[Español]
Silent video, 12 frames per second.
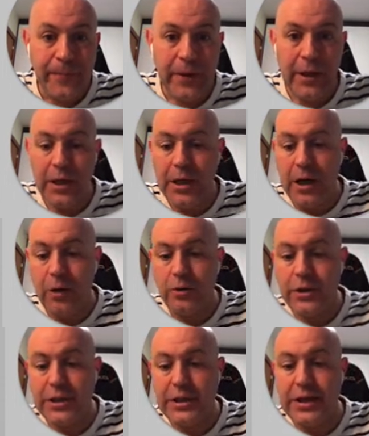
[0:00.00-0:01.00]
y la
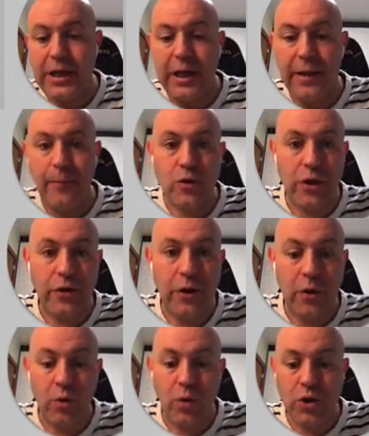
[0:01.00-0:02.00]
contraseña la que hemos usado
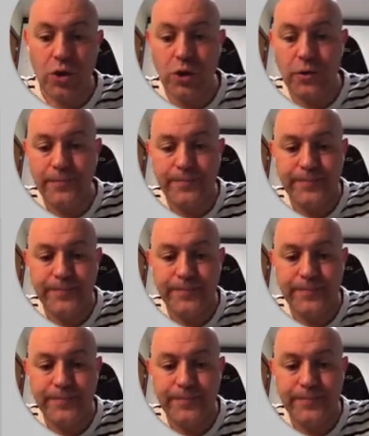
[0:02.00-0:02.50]
en el curso.